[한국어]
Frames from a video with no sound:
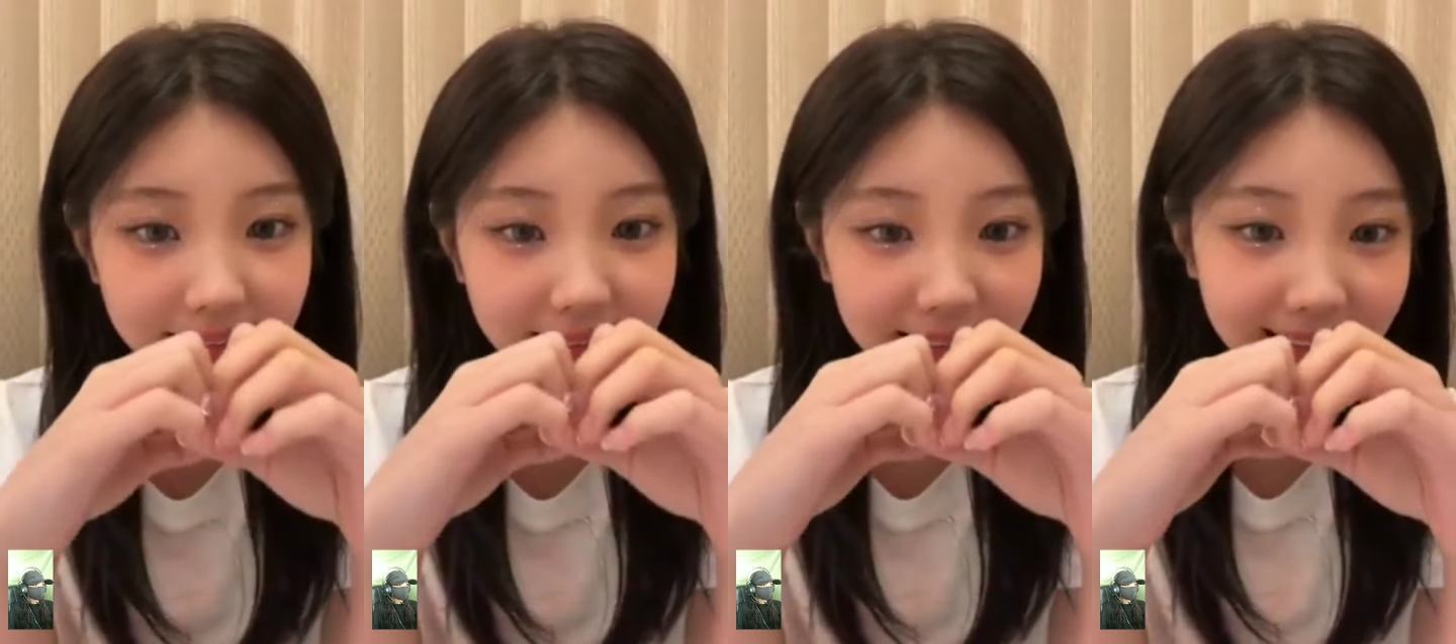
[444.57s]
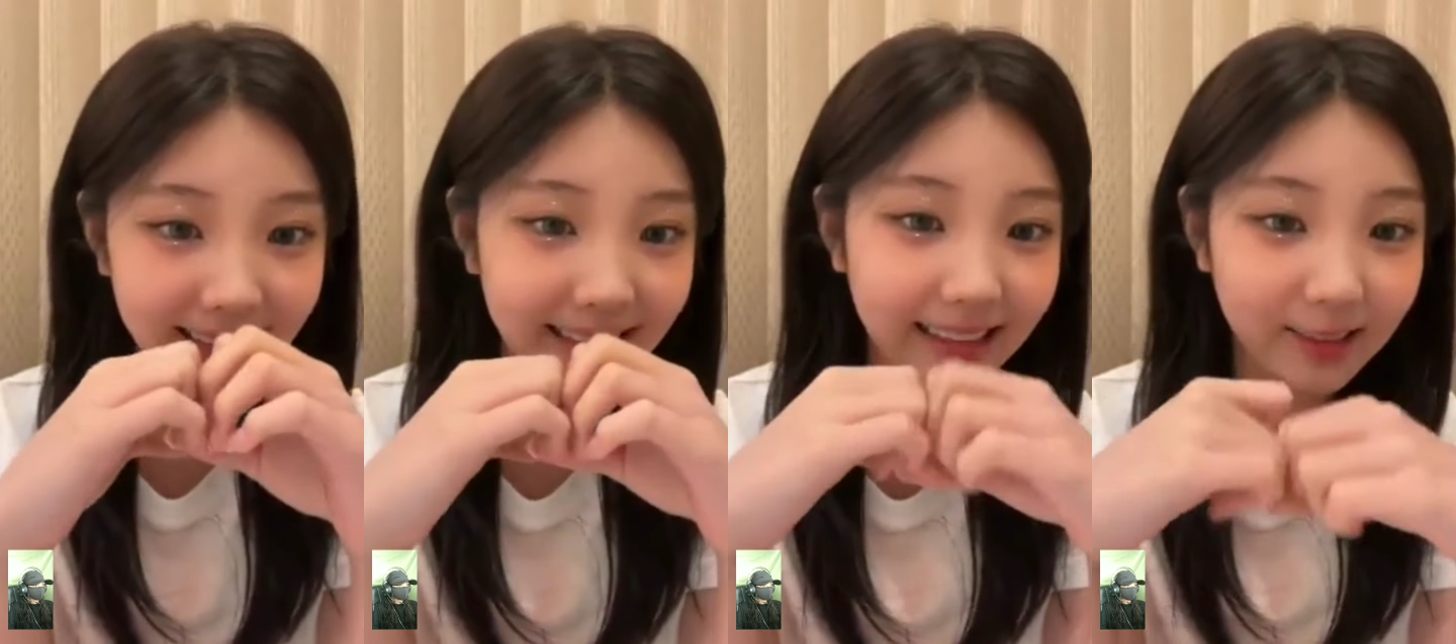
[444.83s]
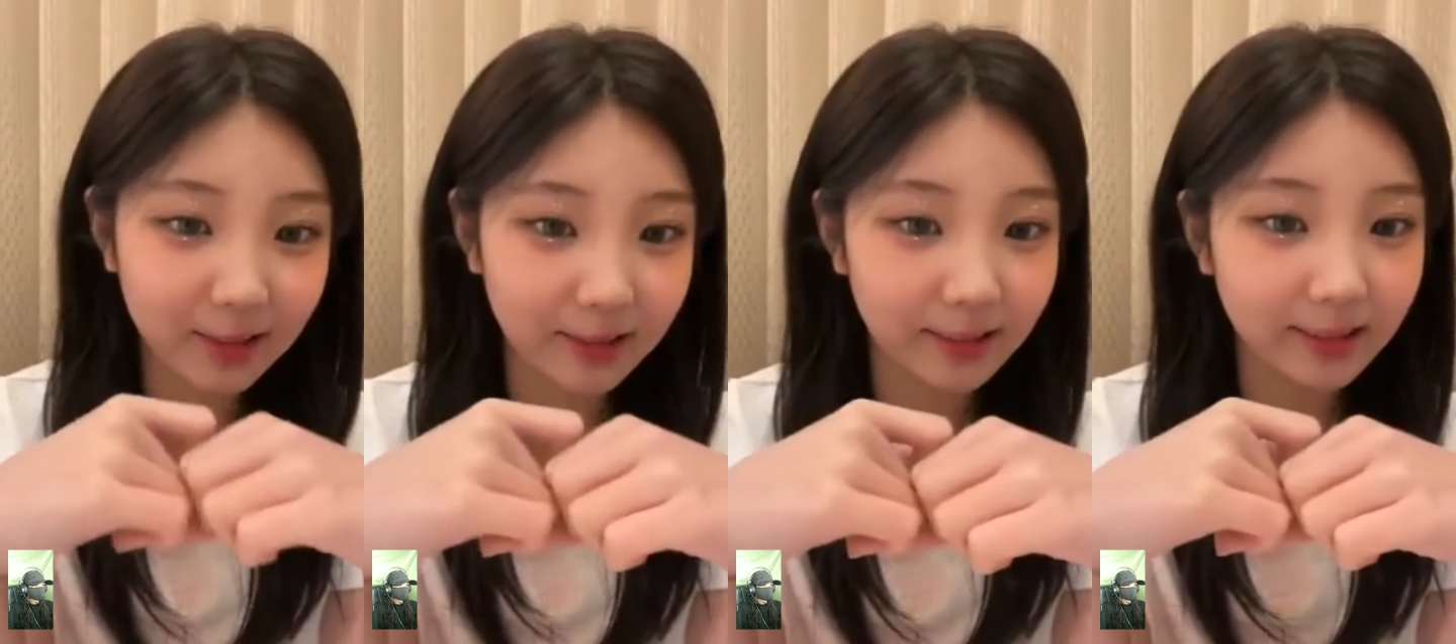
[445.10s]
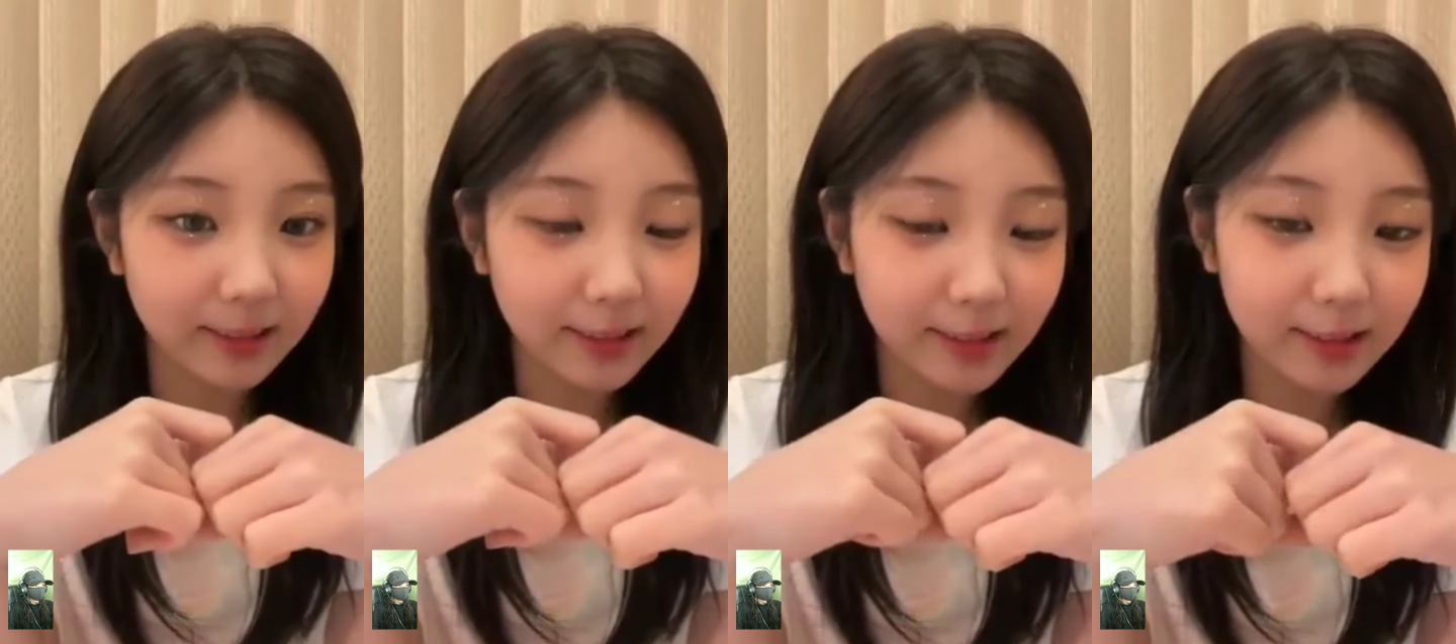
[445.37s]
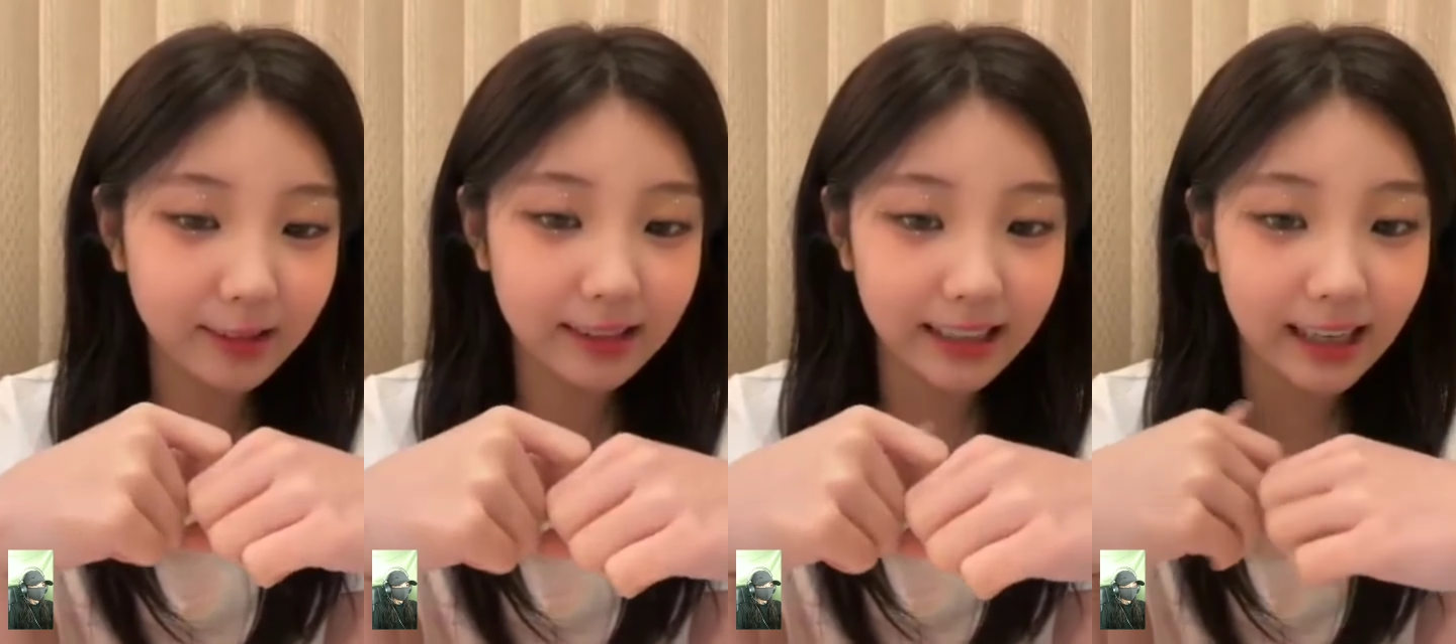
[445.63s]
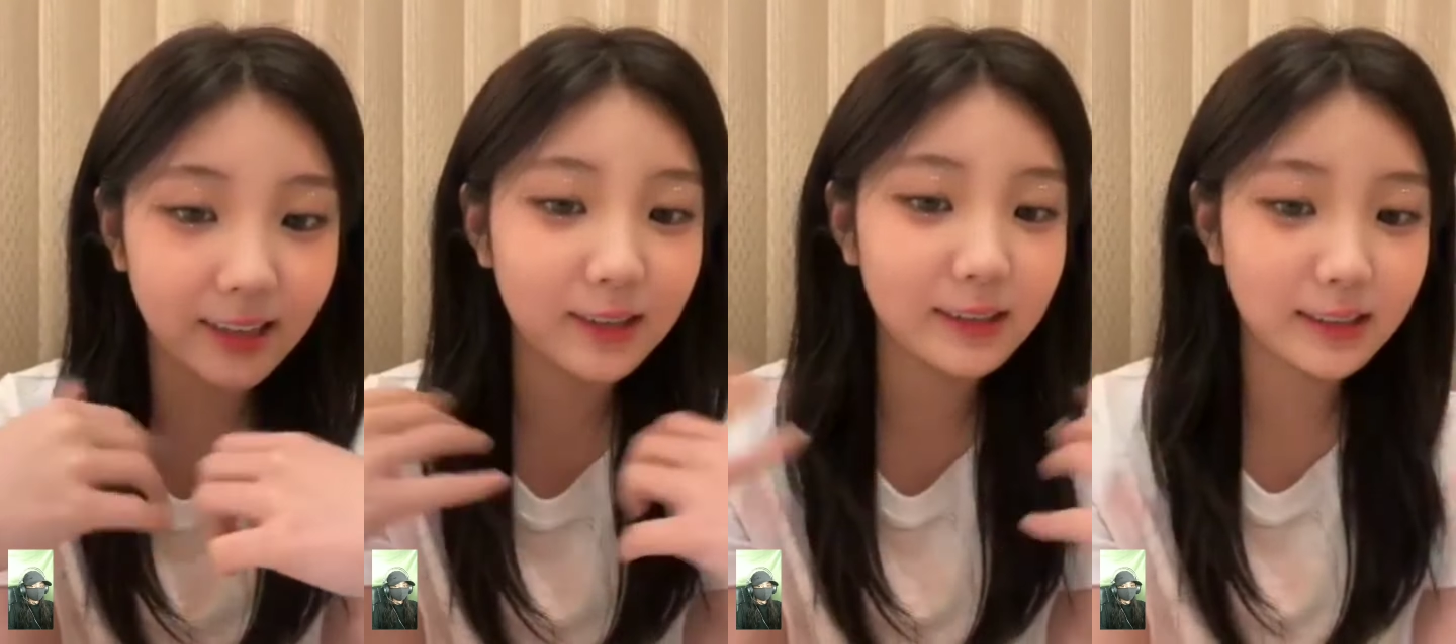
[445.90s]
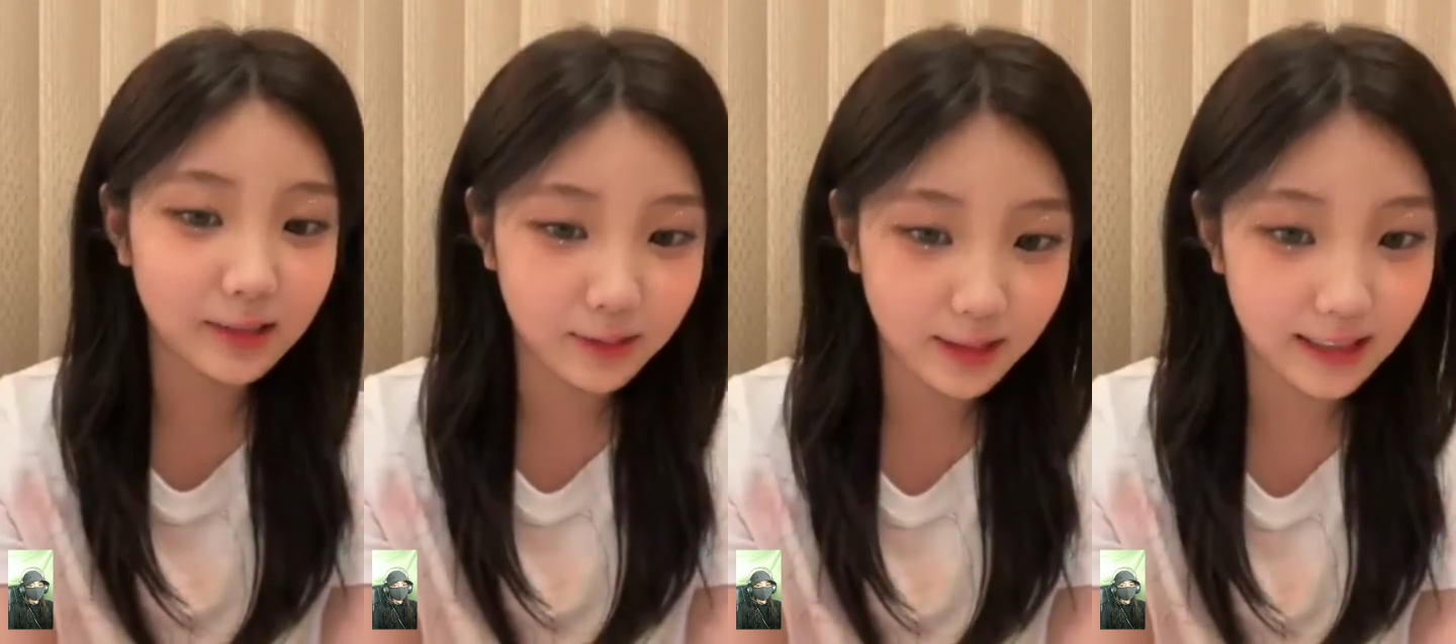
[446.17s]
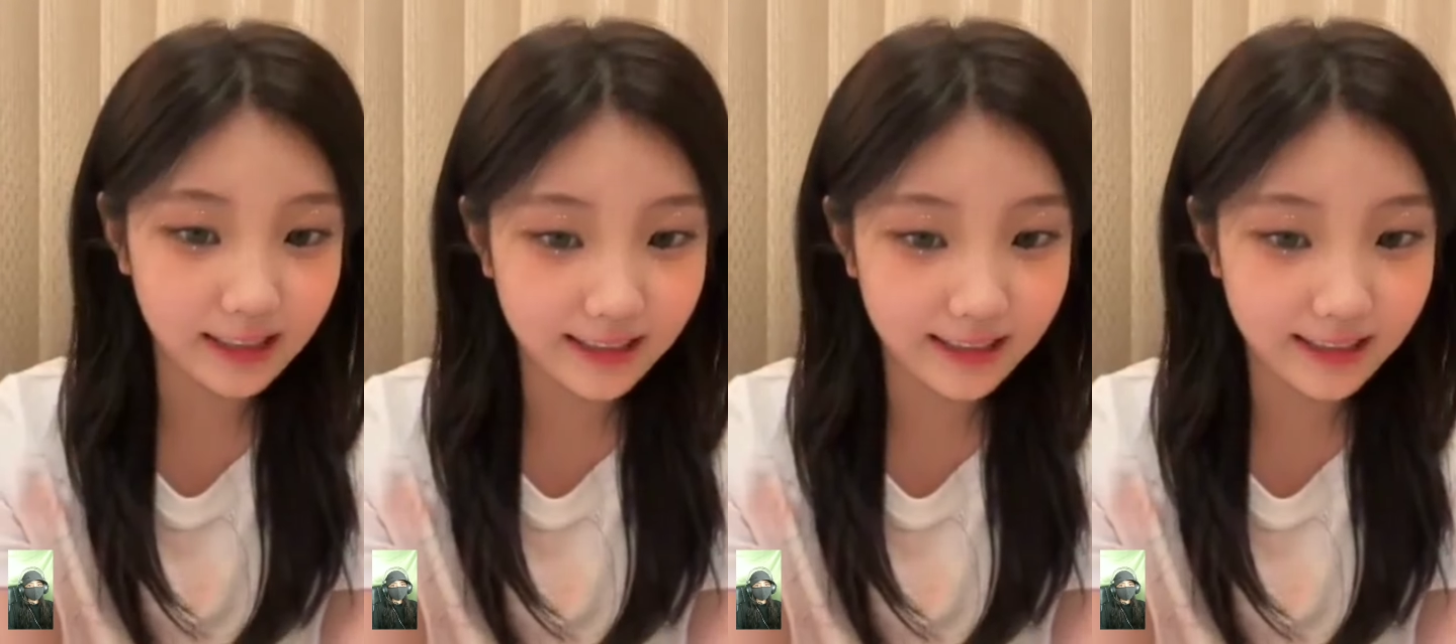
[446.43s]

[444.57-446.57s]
얘기를 했거든요. 자연스럽게